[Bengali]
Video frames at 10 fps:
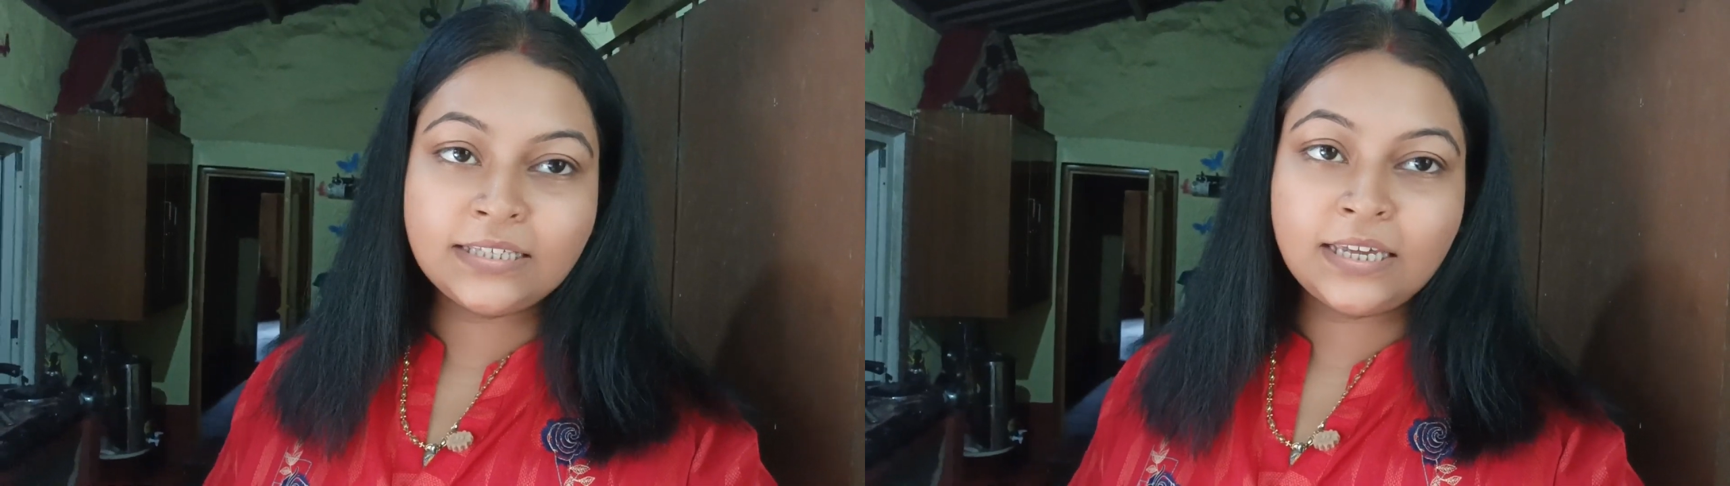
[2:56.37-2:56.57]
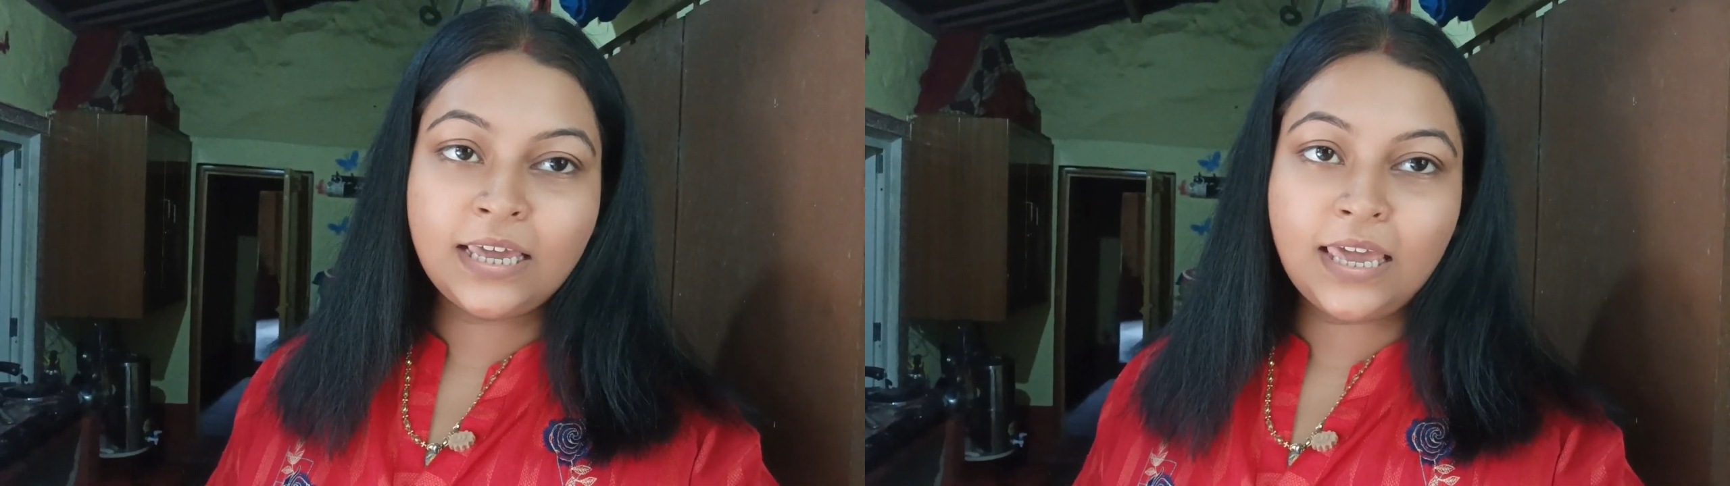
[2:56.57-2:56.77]

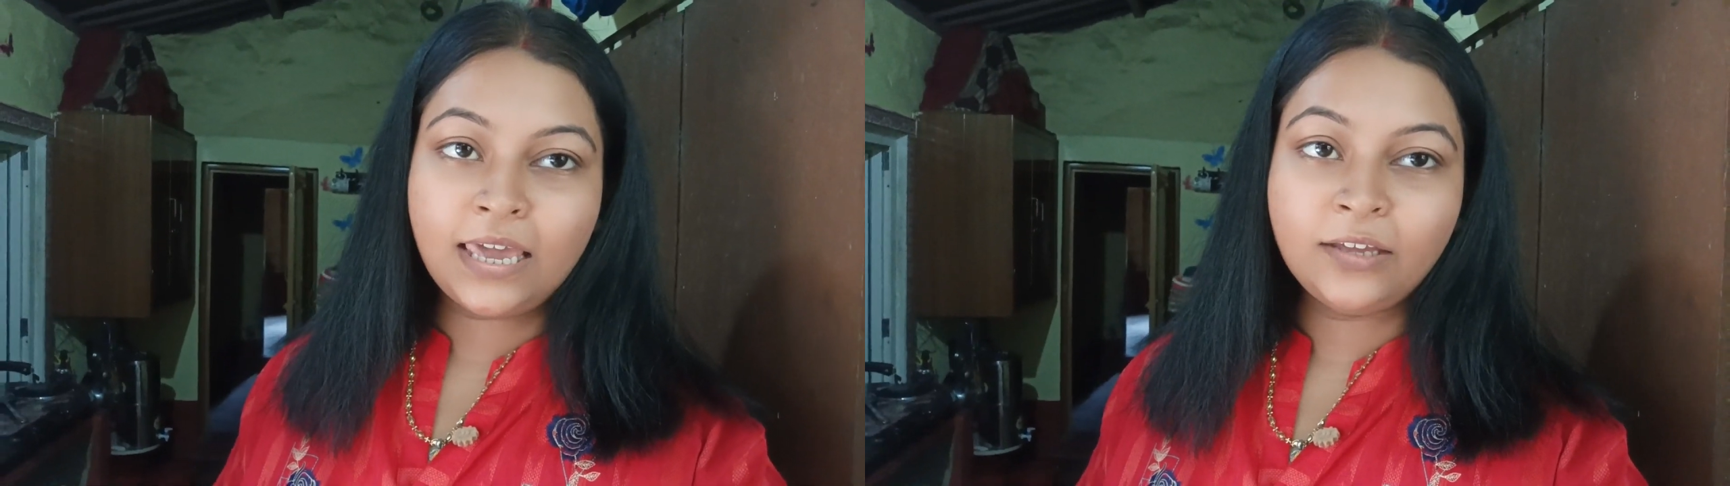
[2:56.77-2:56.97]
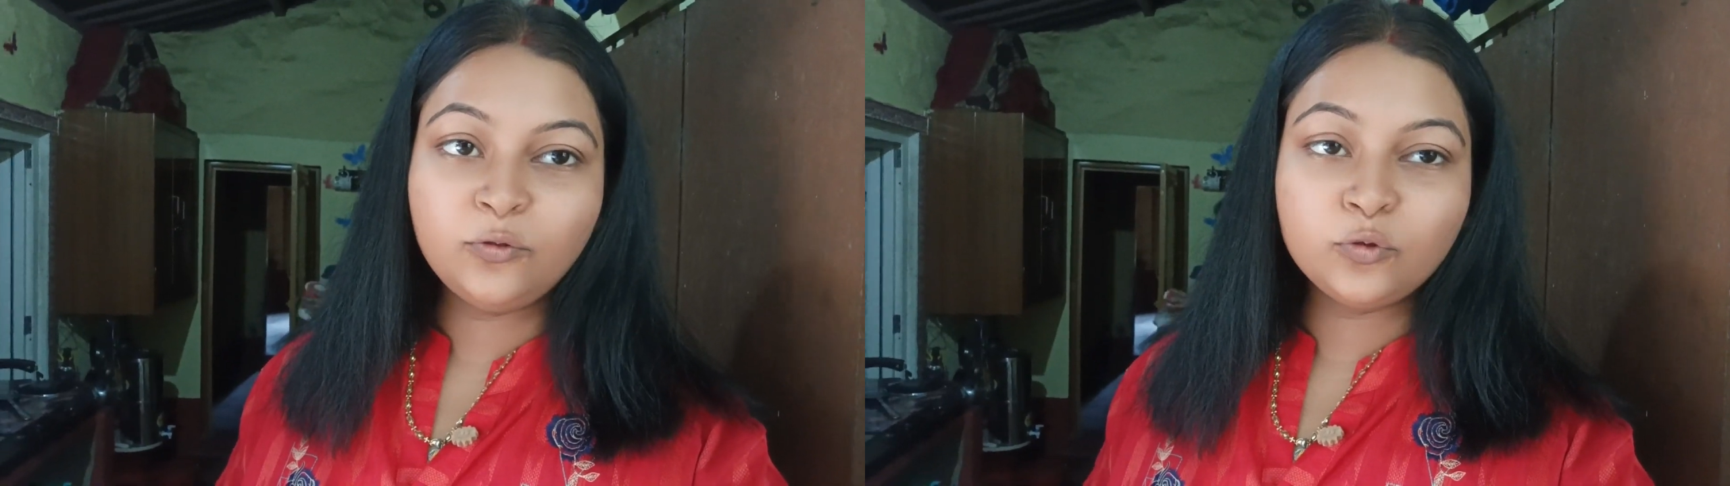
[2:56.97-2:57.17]
আজকে
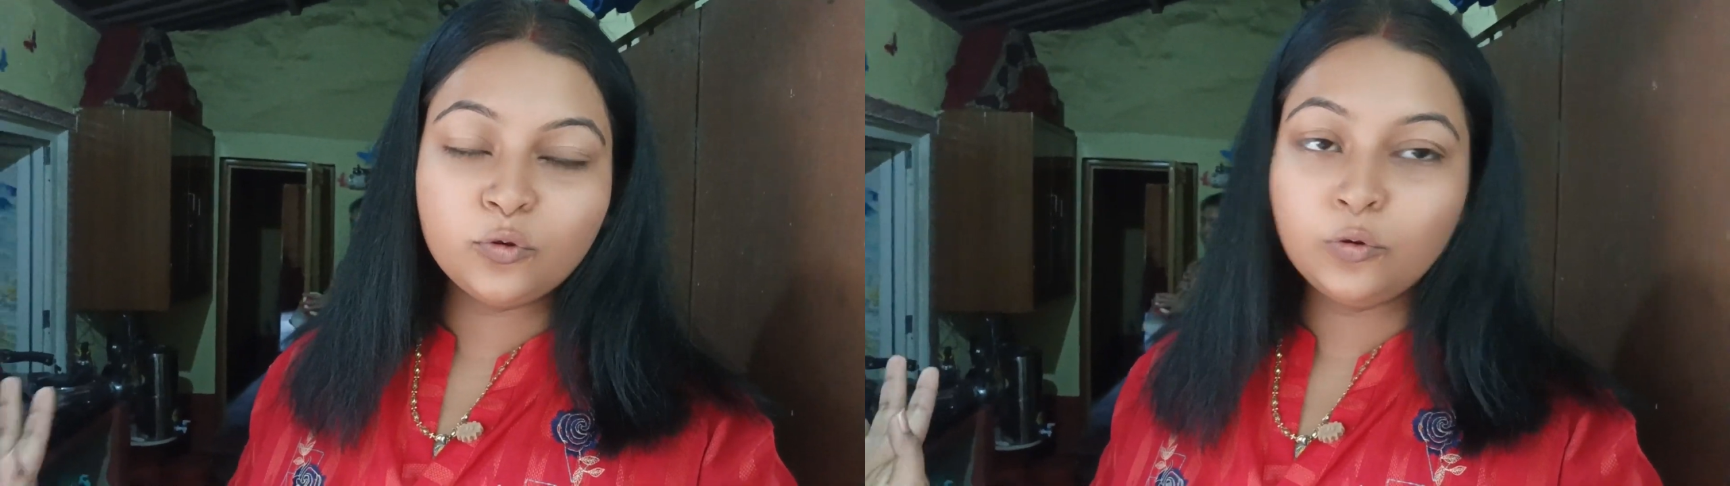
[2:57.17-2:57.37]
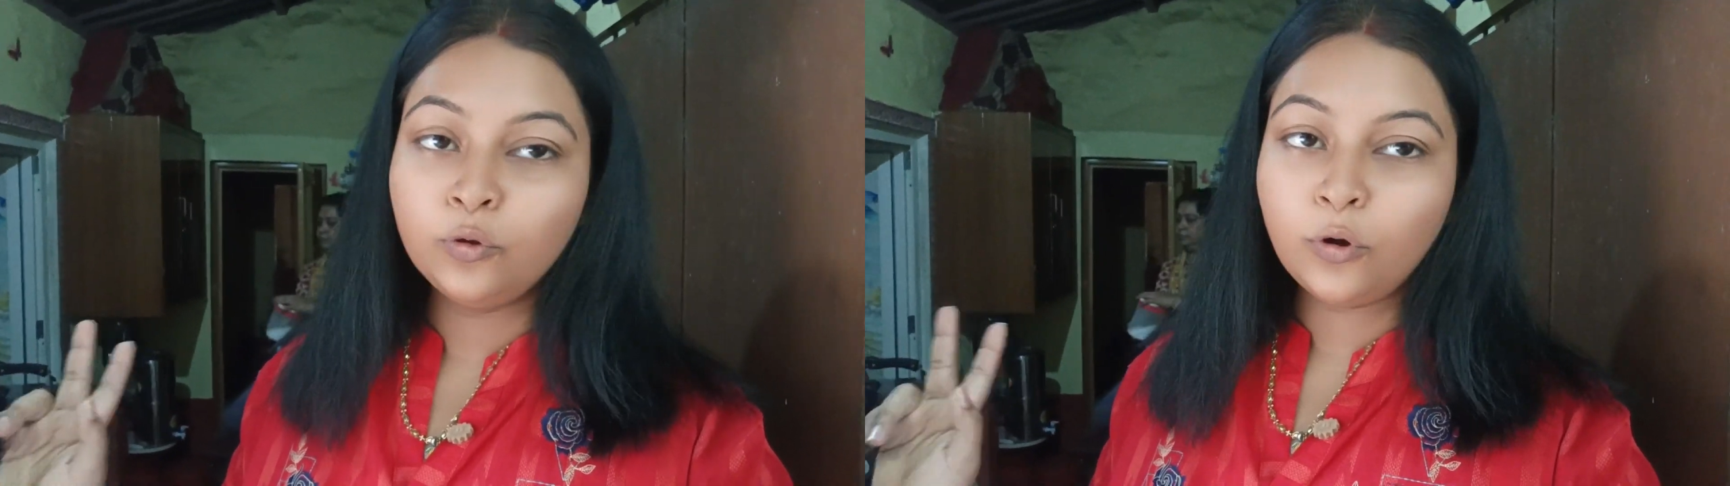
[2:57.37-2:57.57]
এই
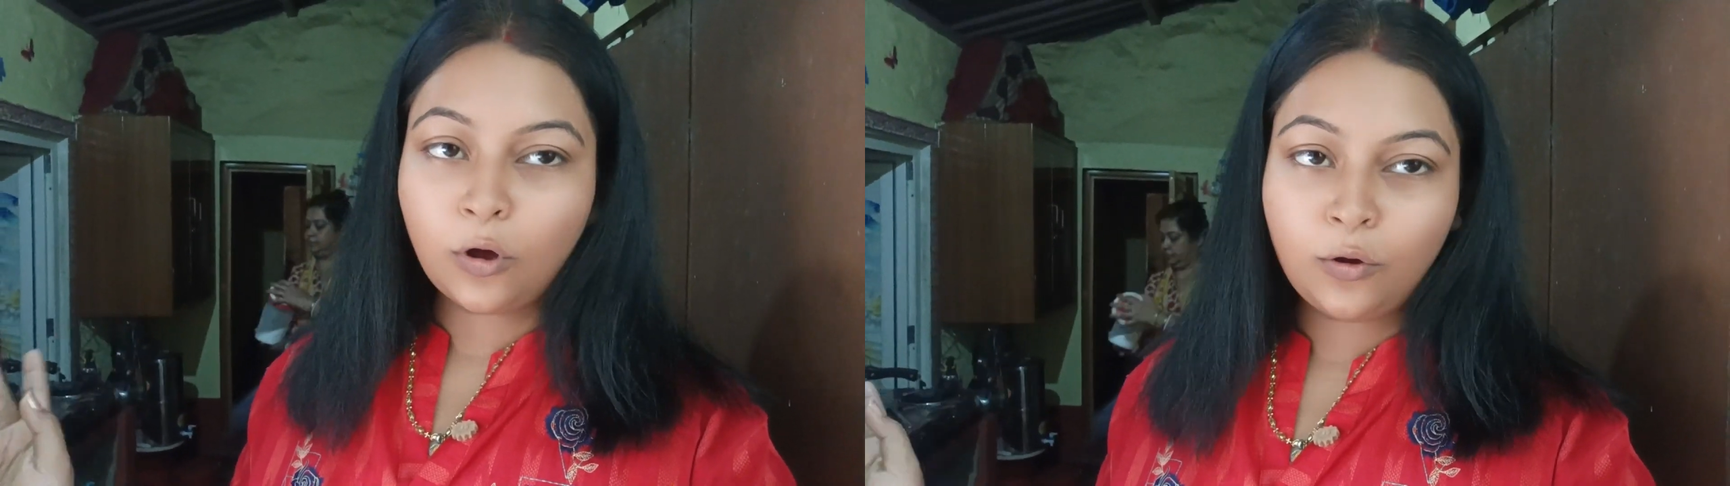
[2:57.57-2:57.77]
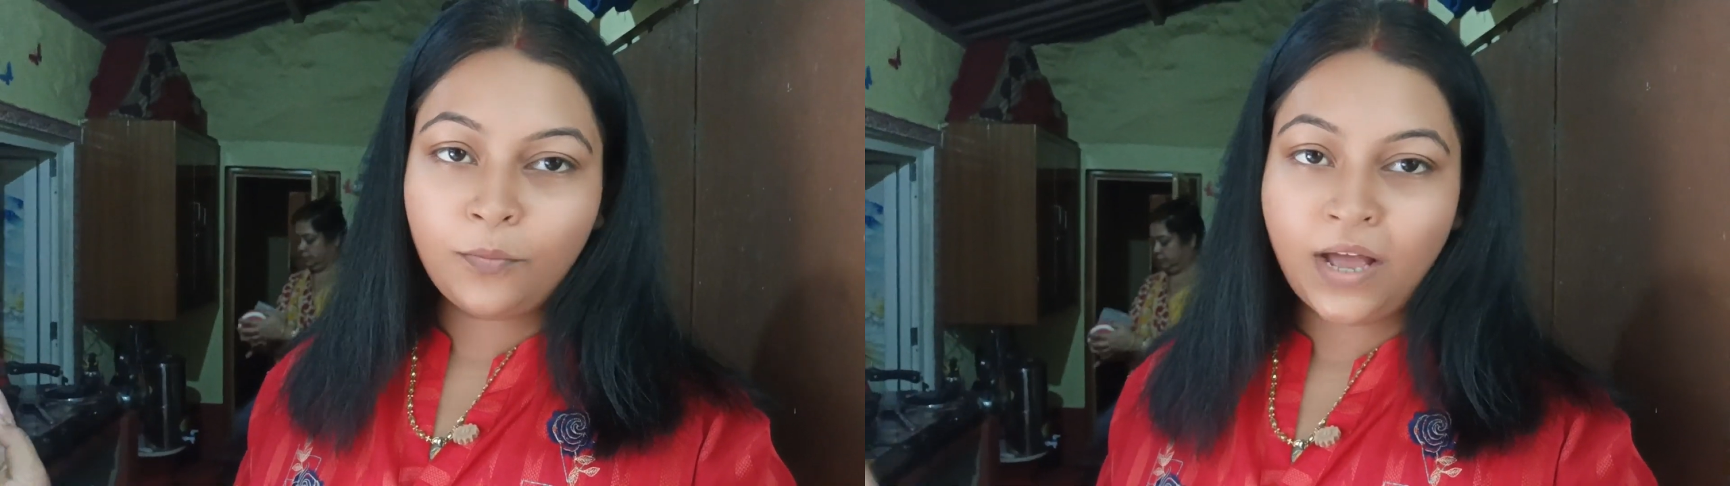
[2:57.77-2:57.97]

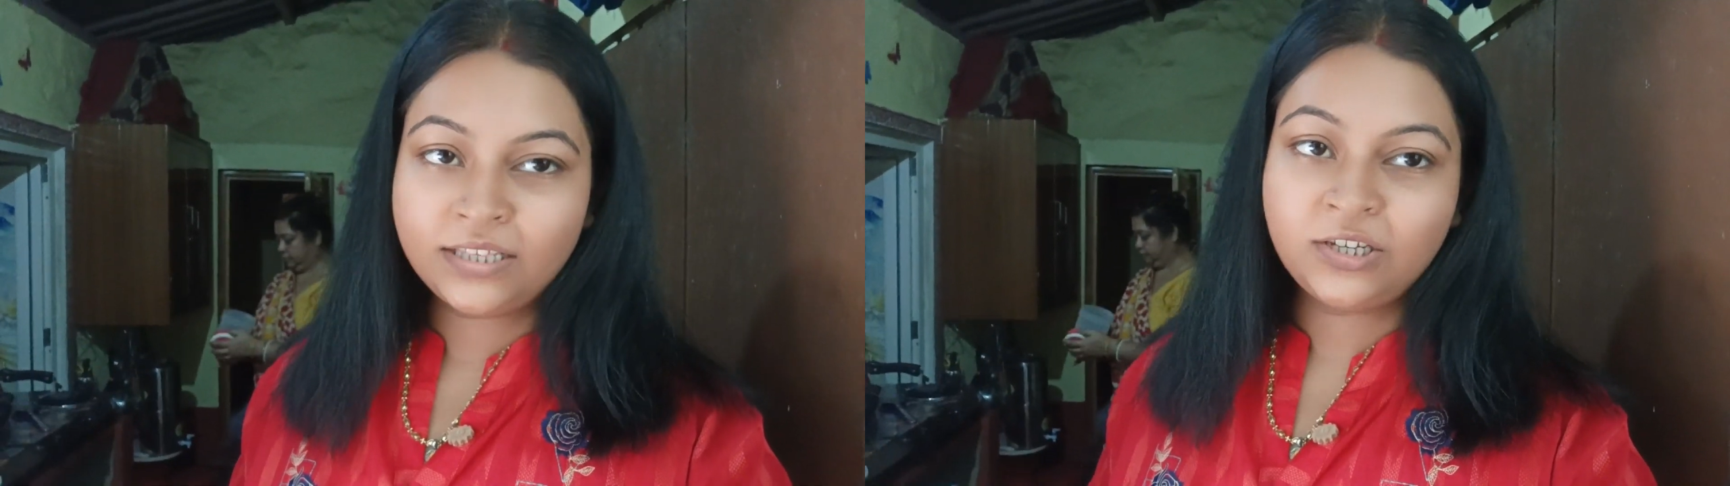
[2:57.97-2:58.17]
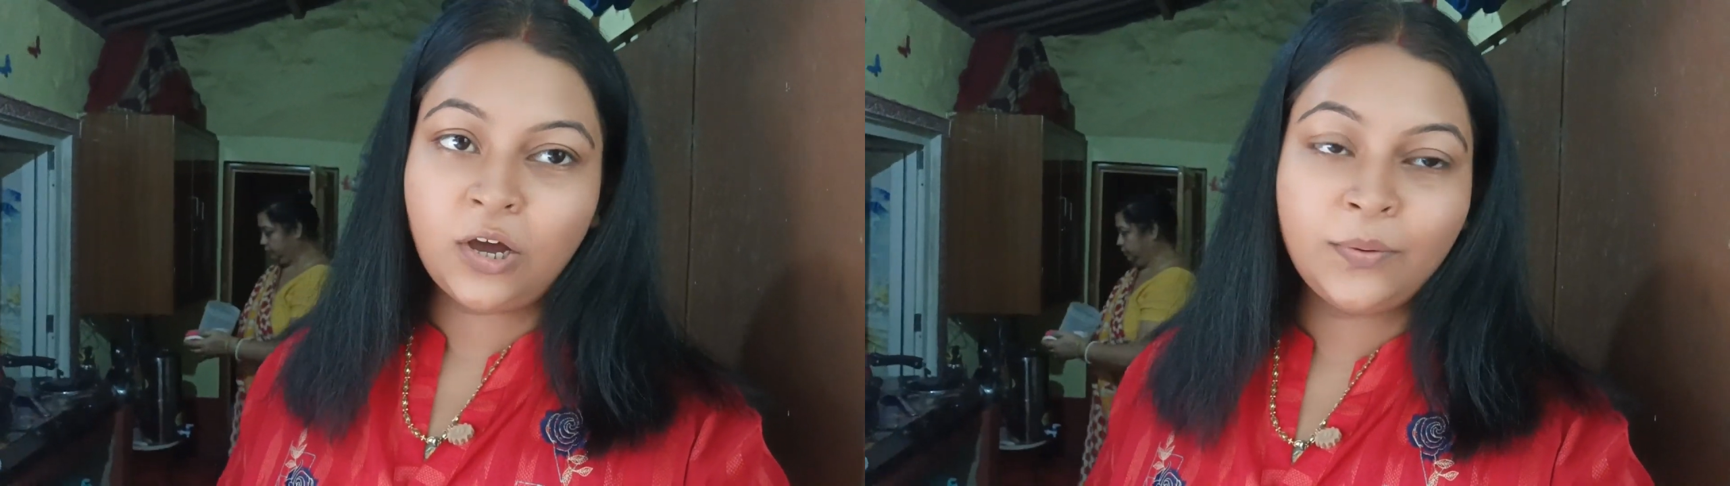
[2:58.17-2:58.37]
দুরকম
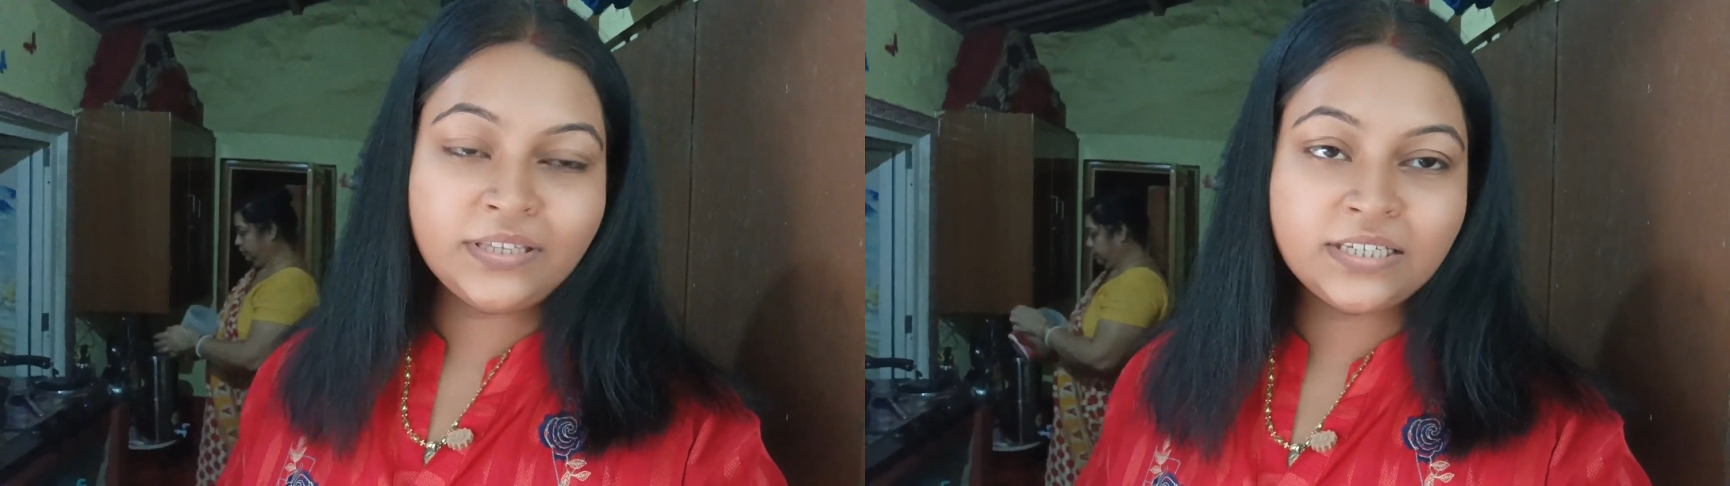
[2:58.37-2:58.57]
মাছই হবে